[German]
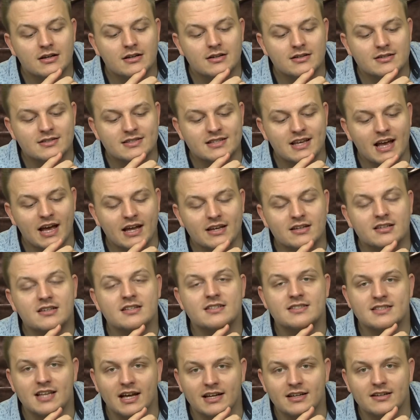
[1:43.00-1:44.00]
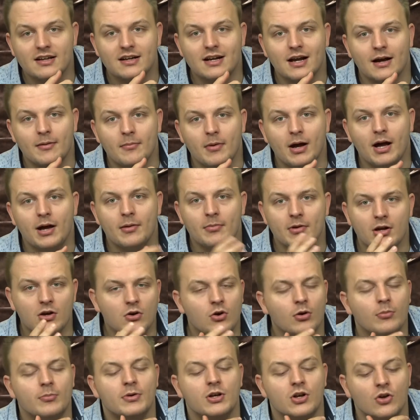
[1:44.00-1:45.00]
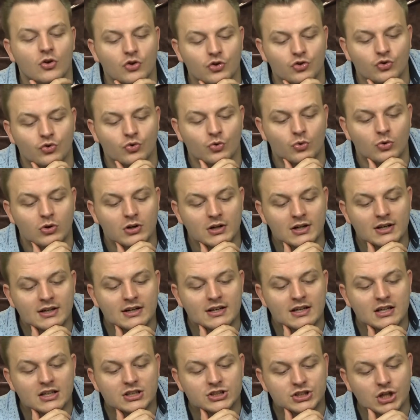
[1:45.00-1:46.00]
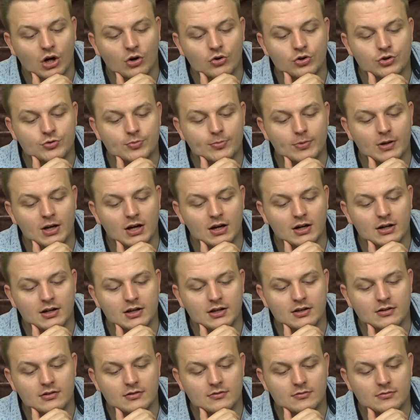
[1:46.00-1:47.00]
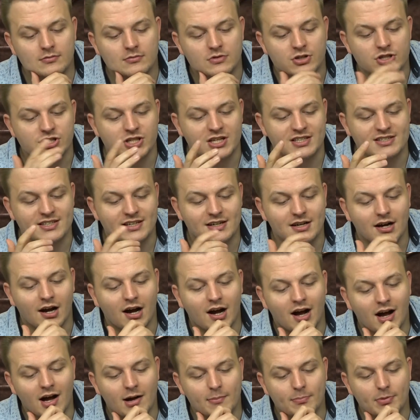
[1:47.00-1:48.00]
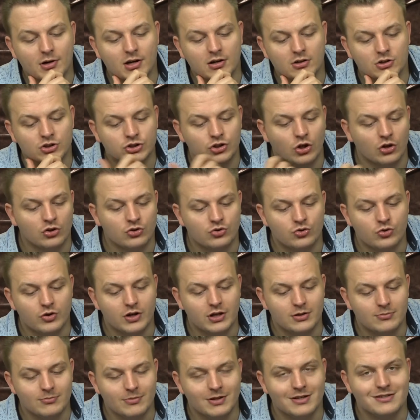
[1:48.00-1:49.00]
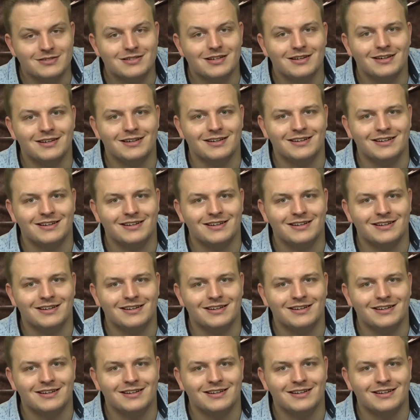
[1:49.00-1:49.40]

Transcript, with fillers: Eine sehr interessante Kamera, aber da komme ich noch zu. Schauspielerin Jessica Harper, Shock Treatment.